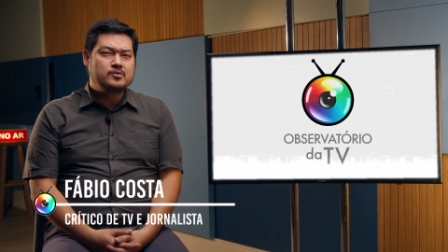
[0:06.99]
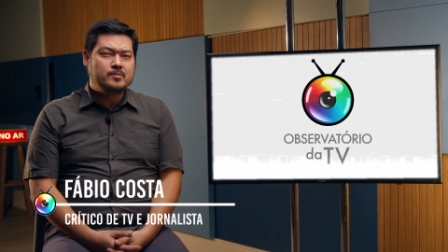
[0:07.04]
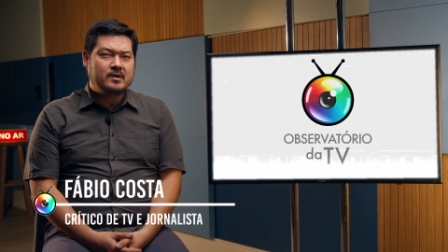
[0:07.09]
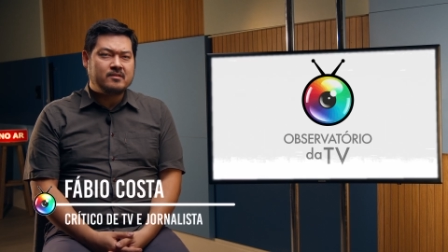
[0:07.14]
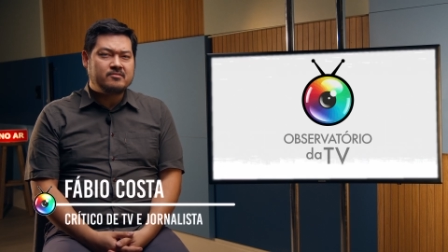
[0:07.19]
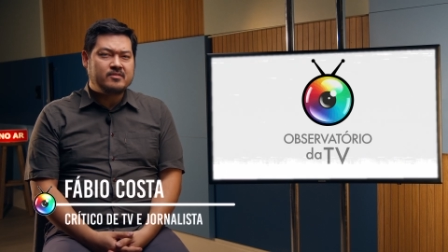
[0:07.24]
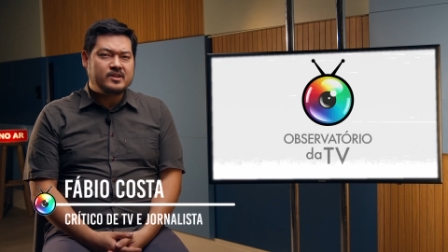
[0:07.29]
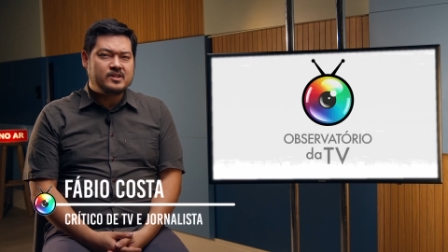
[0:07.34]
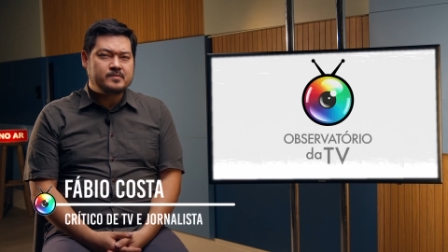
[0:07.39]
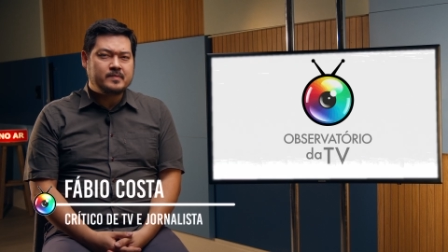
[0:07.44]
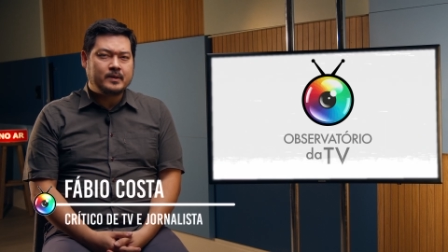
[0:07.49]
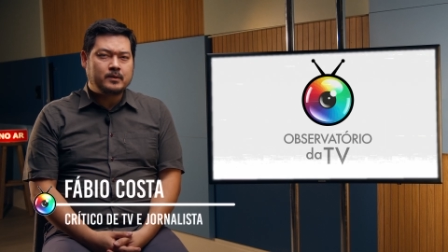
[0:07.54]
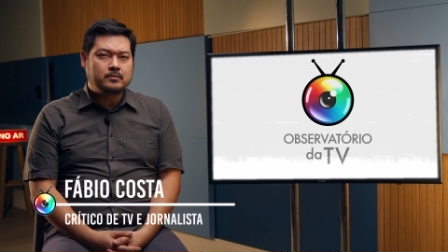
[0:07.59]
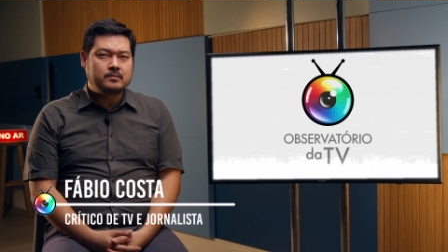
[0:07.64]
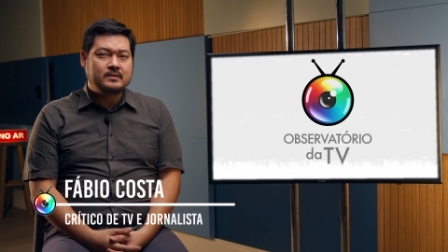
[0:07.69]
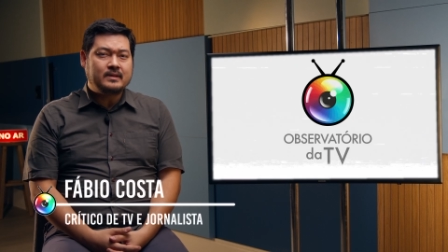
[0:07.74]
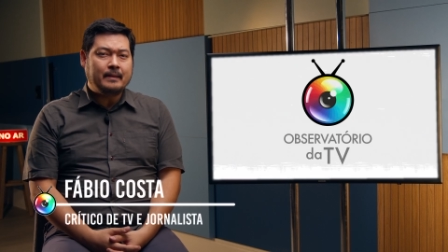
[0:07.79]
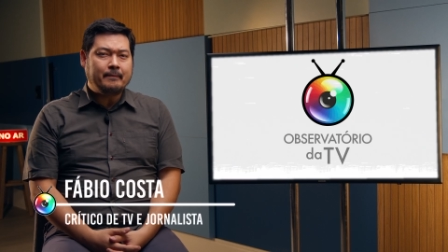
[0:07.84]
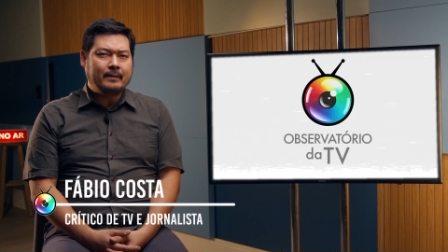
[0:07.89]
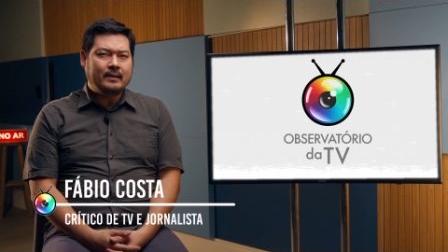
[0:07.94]
uma vez para o
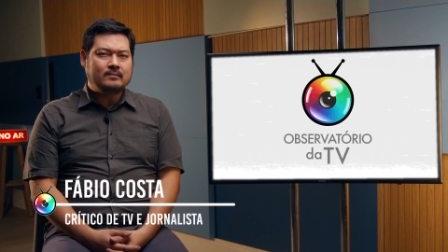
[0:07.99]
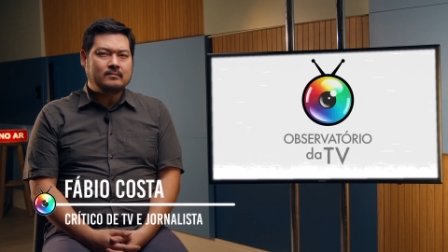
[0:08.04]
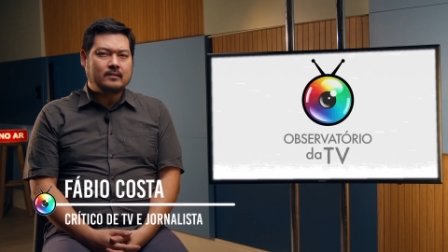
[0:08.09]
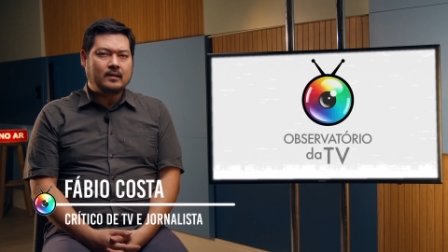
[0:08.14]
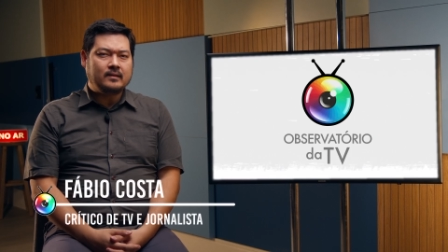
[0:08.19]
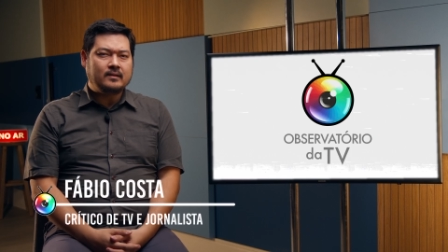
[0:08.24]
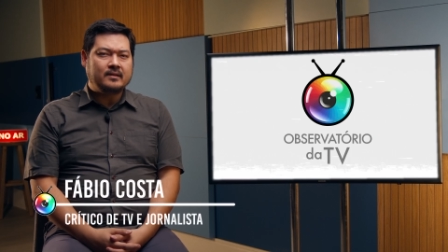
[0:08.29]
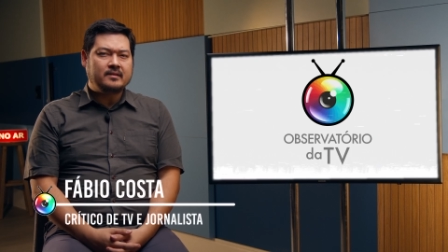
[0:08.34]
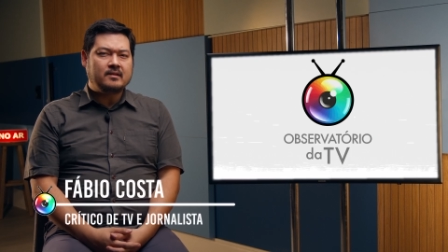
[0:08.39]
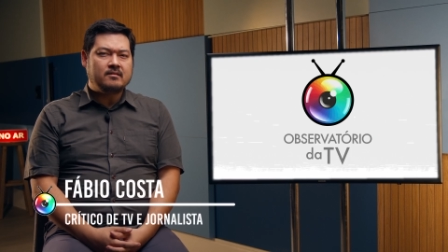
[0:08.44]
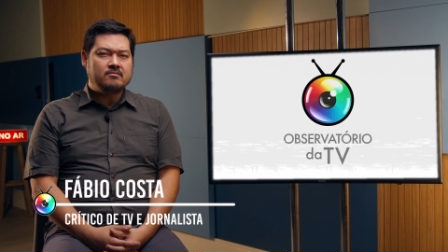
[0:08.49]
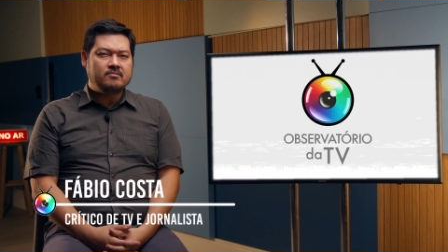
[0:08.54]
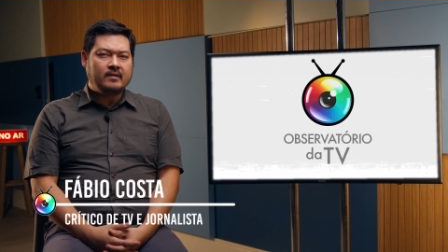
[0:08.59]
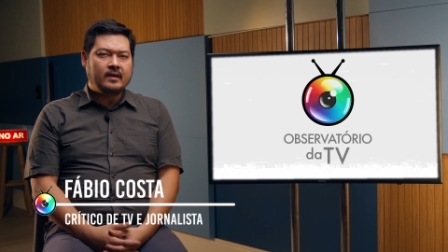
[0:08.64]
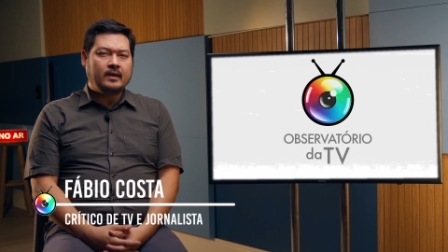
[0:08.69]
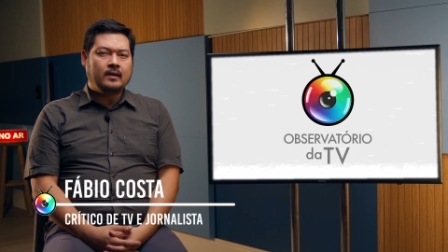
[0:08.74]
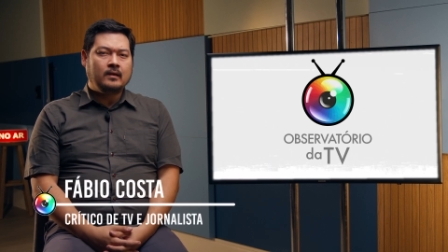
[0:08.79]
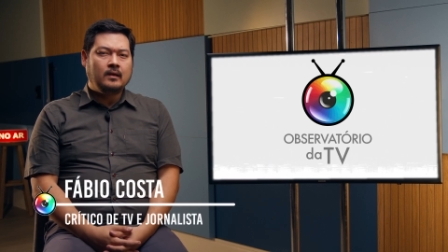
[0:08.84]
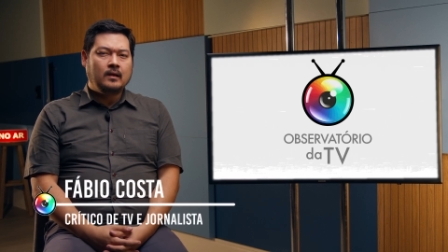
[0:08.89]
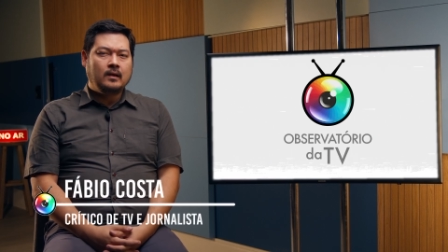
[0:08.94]
TBT da TV,